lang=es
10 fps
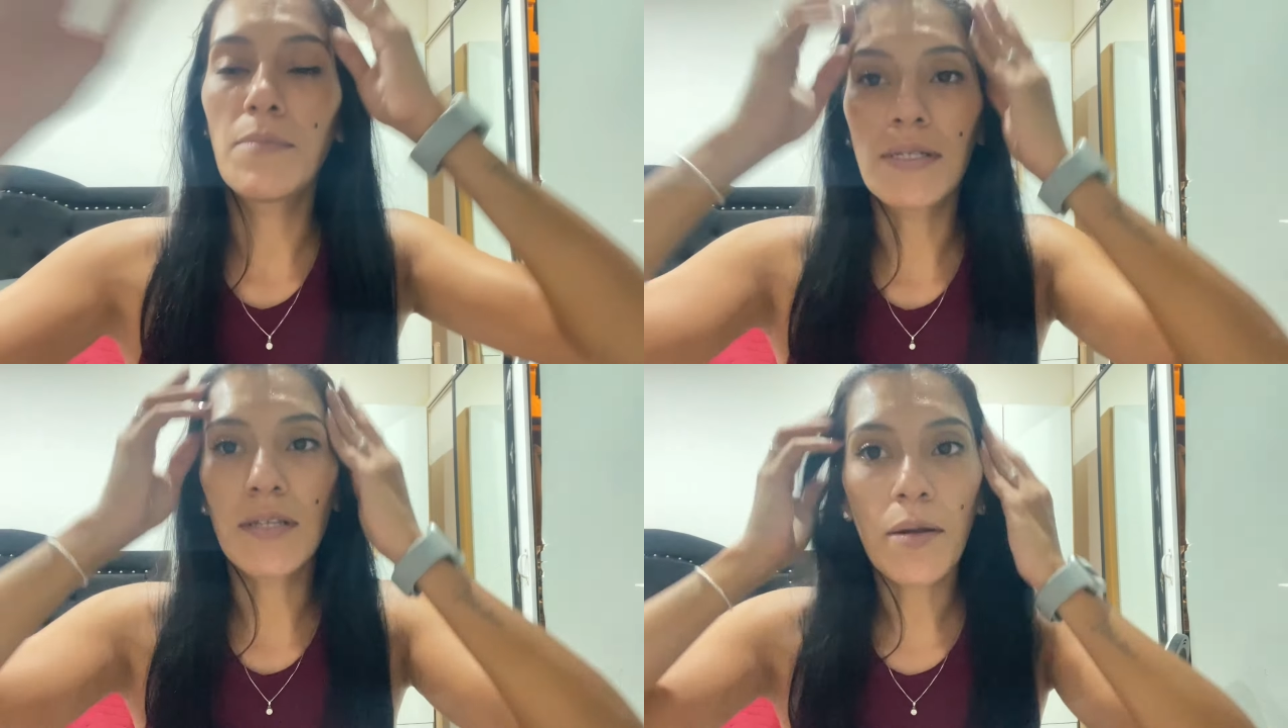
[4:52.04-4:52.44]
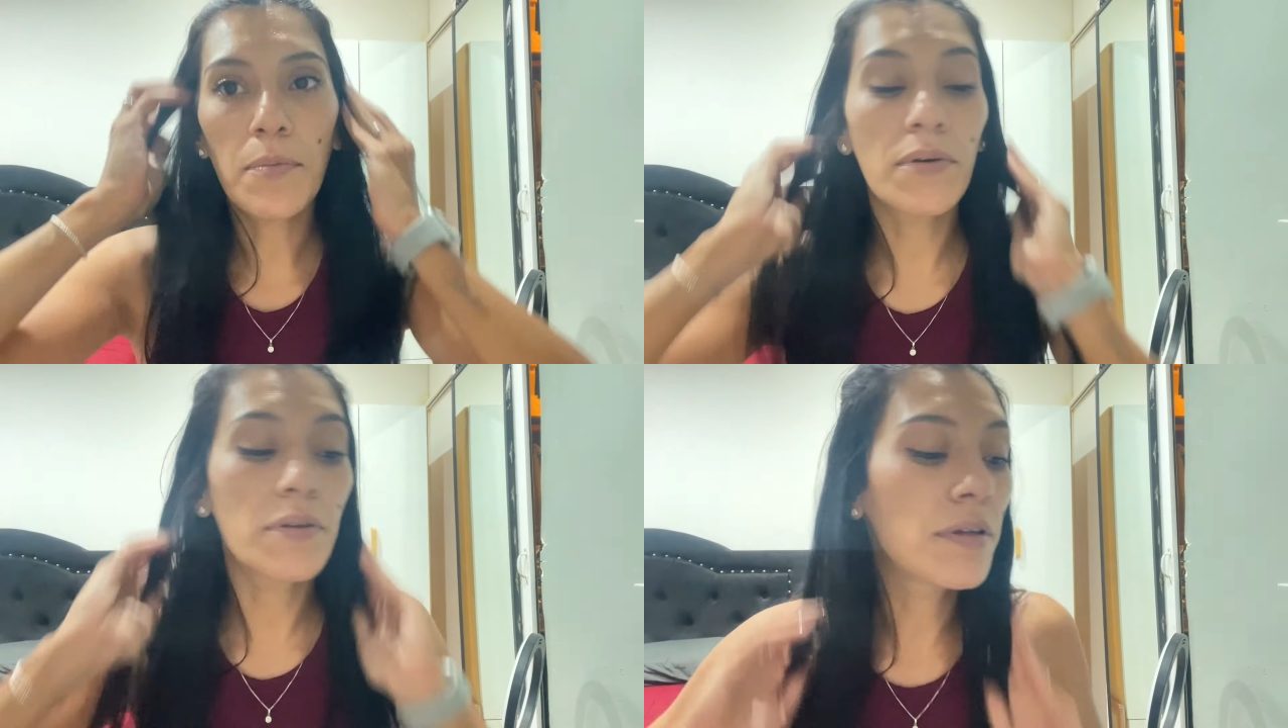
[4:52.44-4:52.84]
me
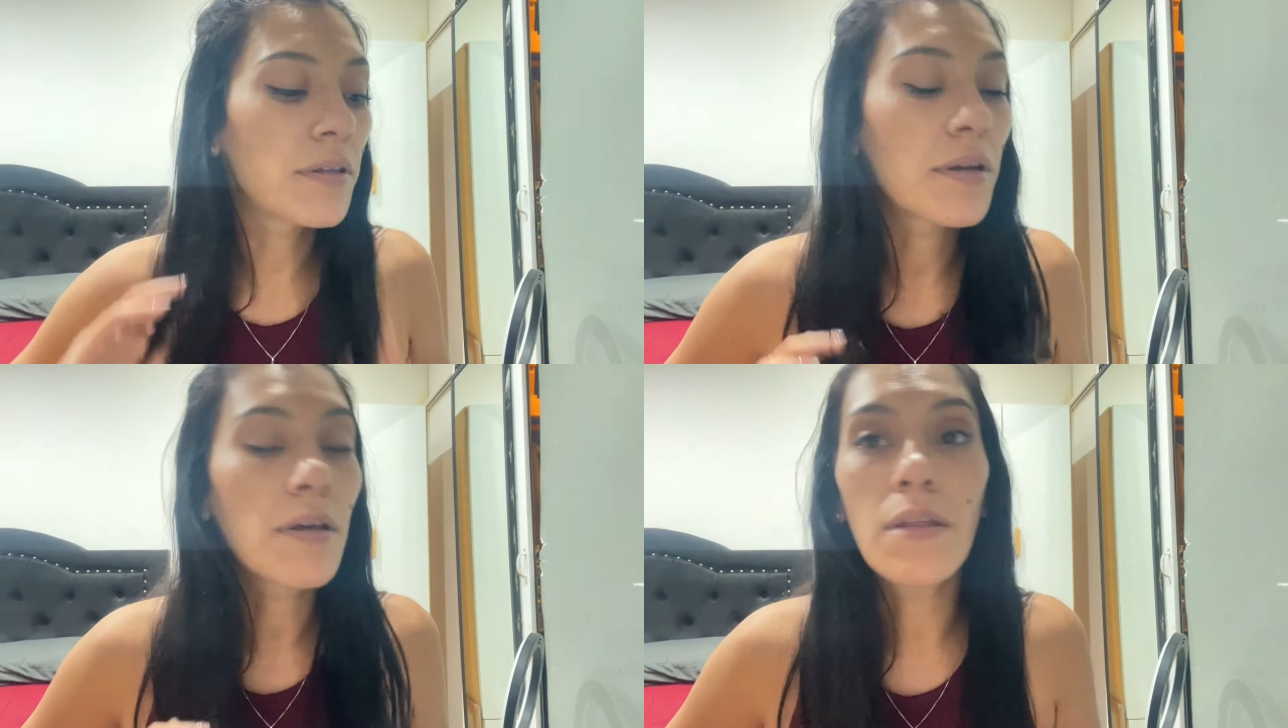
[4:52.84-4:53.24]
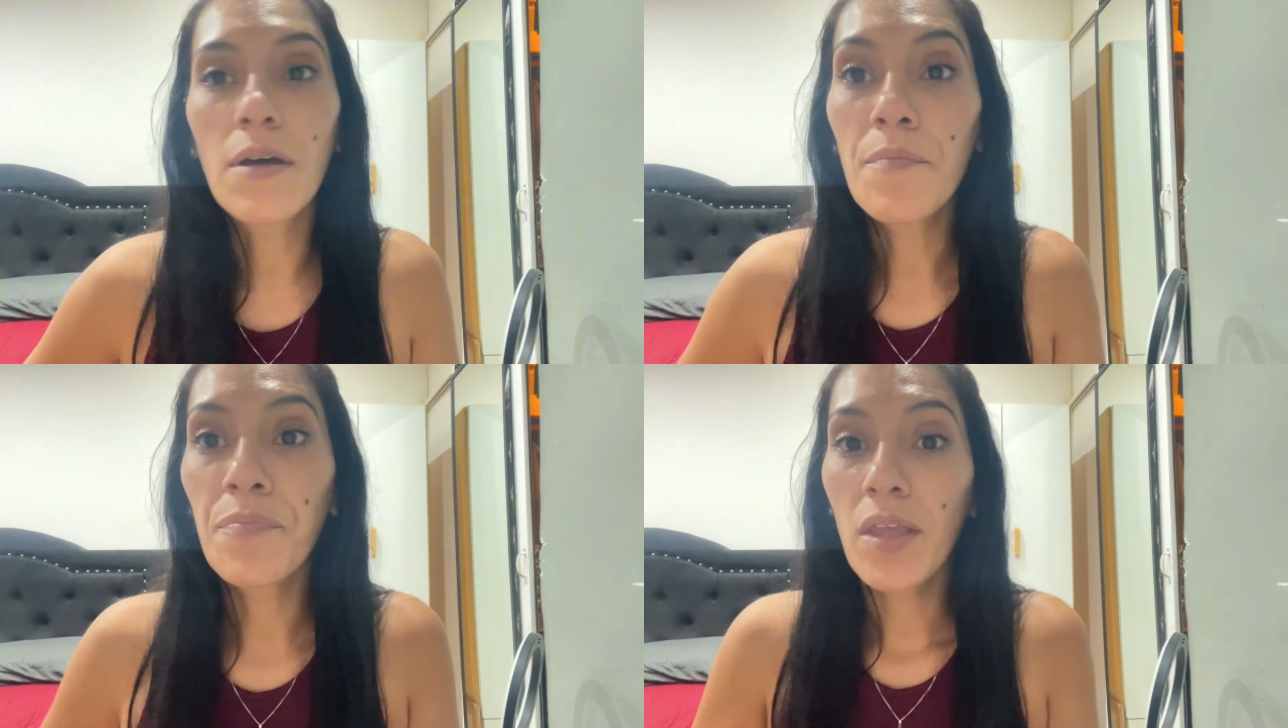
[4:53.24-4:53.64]
zarpo de
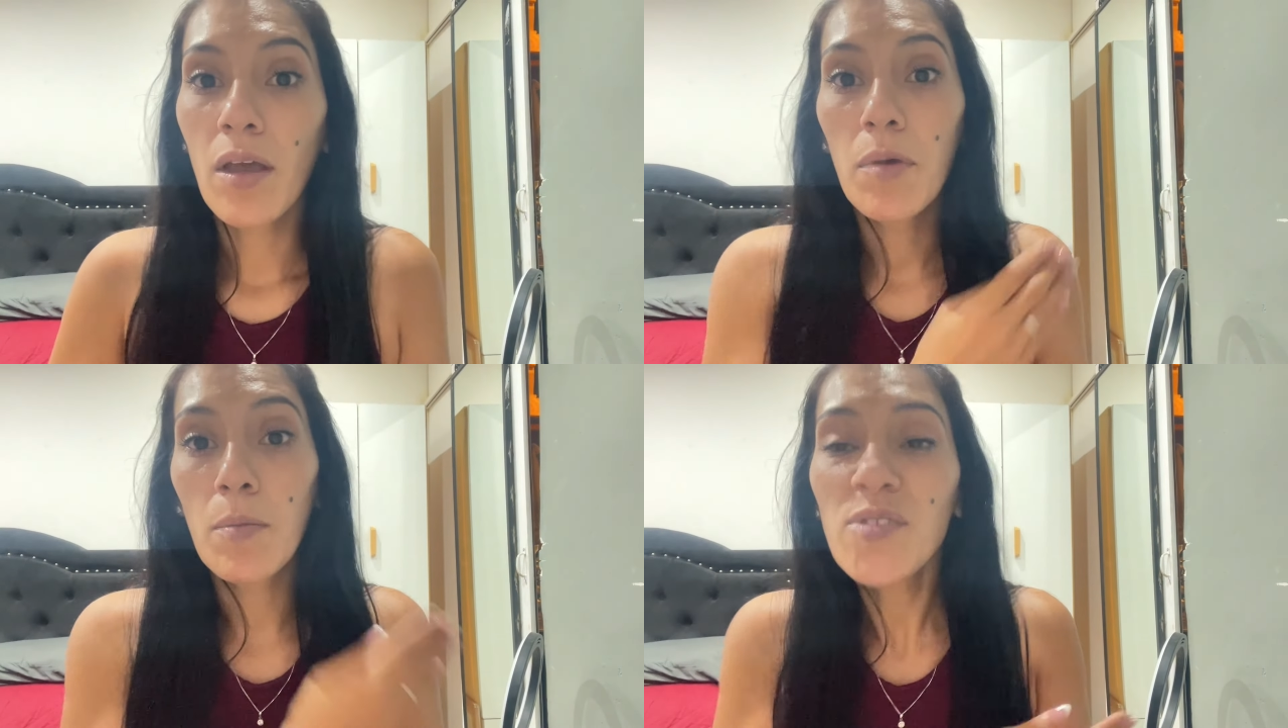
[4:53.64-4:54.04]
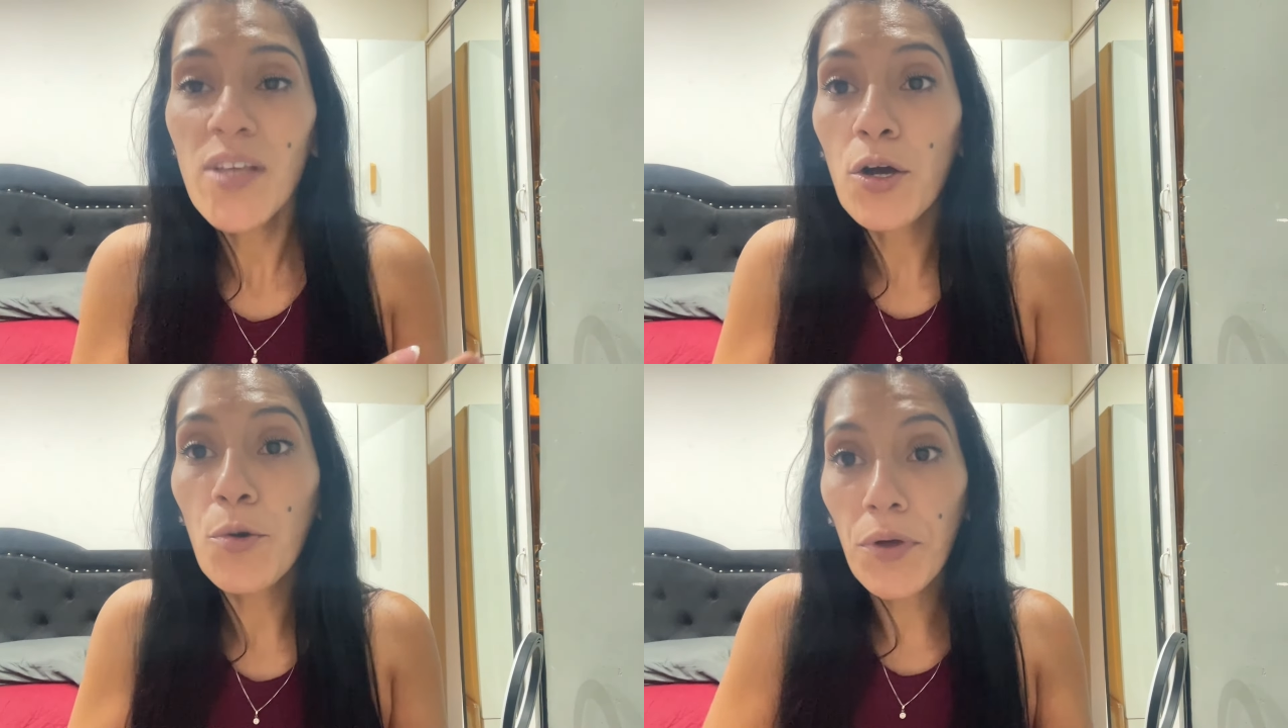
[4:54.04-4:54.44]
distraída. Me puse
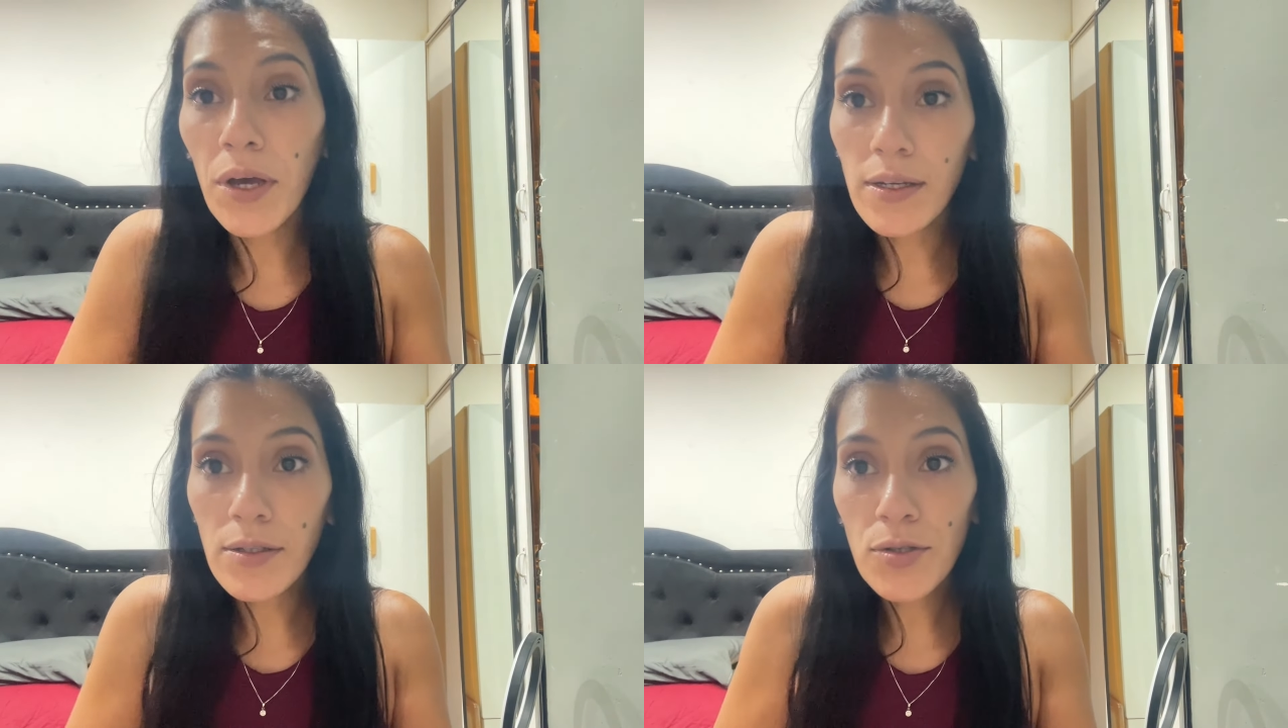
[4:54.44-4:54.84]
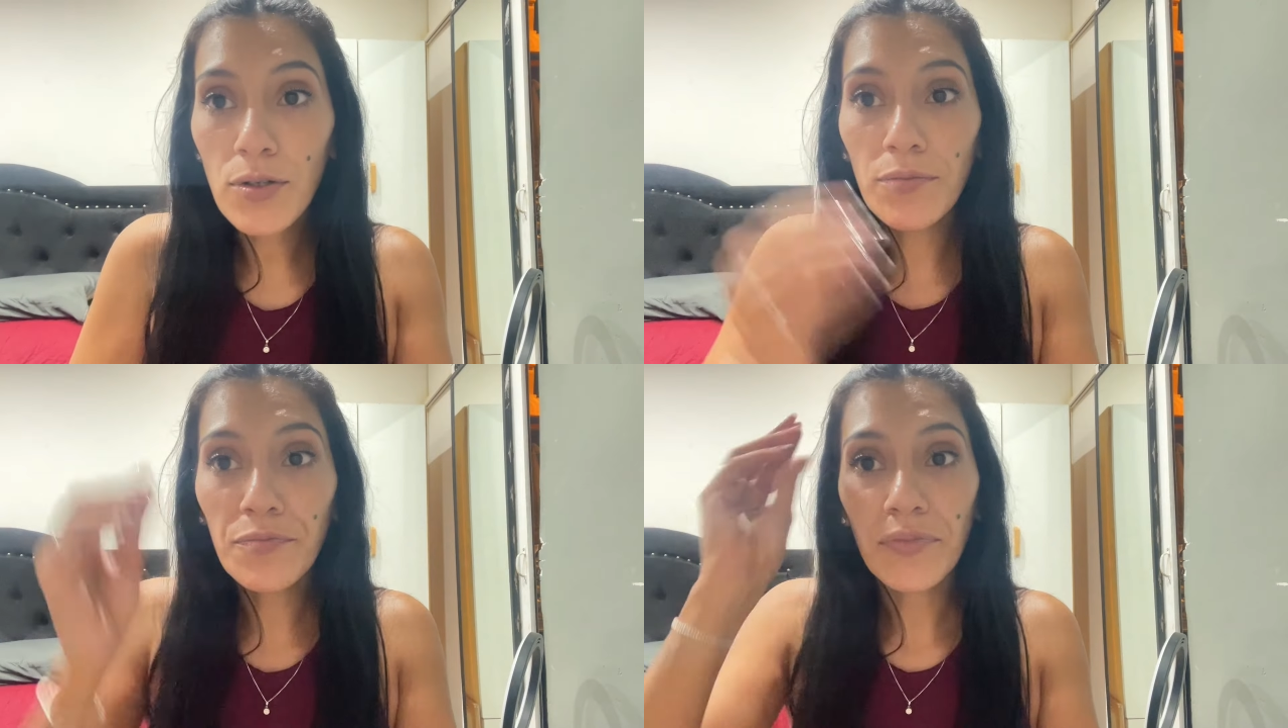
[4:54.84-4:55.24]
a acomodar
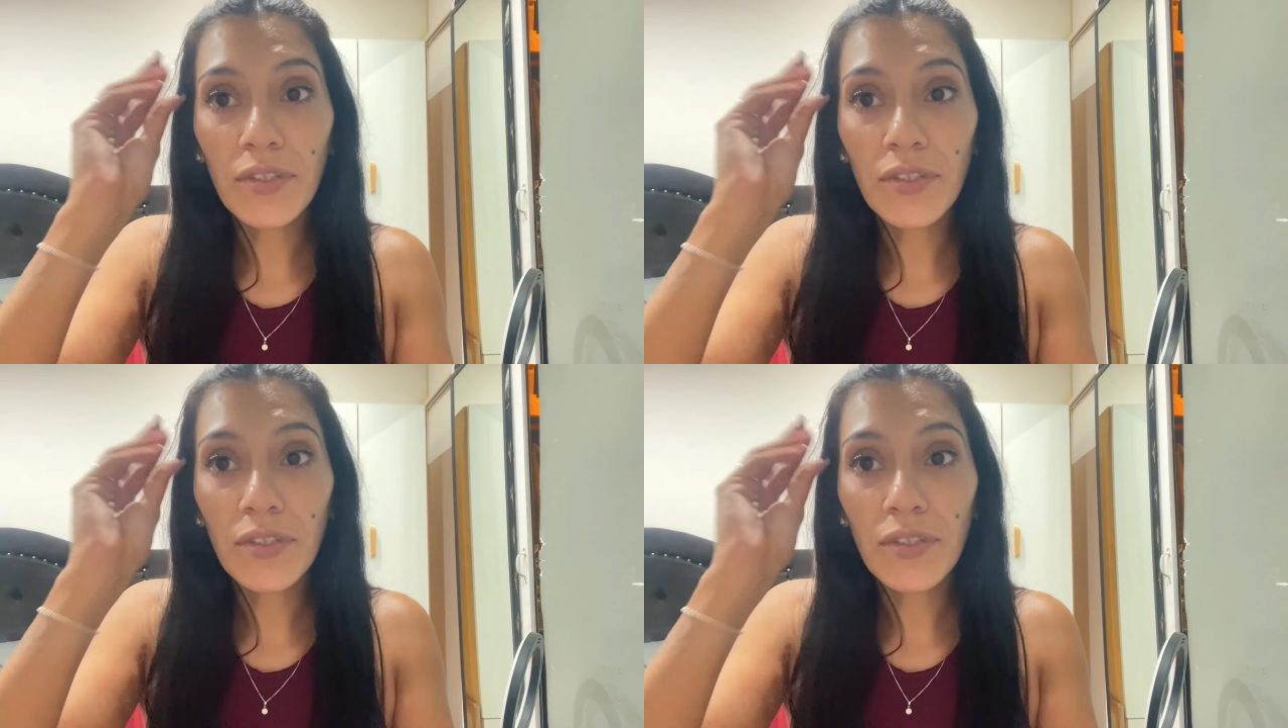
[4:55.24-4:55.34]
eso